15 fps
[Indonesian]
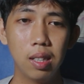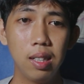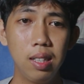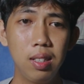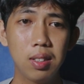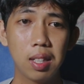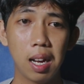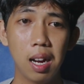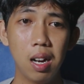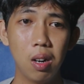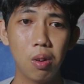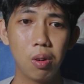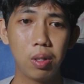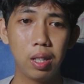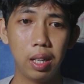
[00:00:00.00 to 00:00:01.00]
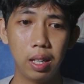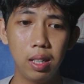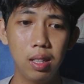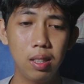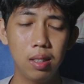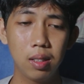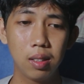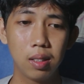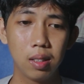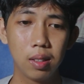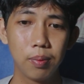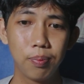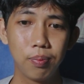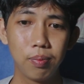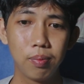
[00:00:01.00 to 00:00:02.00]
Risa, oke. Okay.
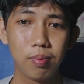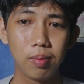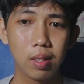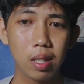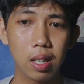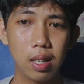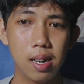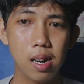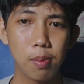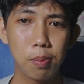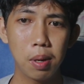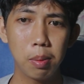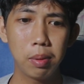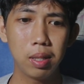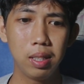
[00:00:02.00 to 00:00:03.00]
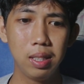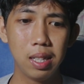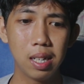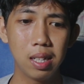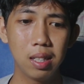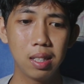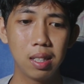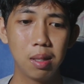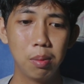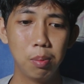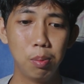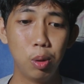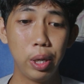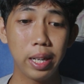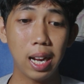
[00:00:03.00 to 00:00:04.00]
Ada apa Amelia?
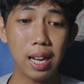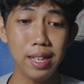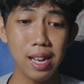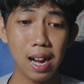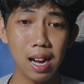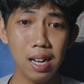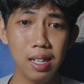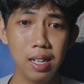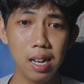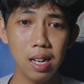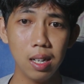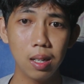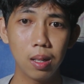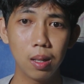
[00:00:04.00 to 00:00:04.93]
Bonekanya ada.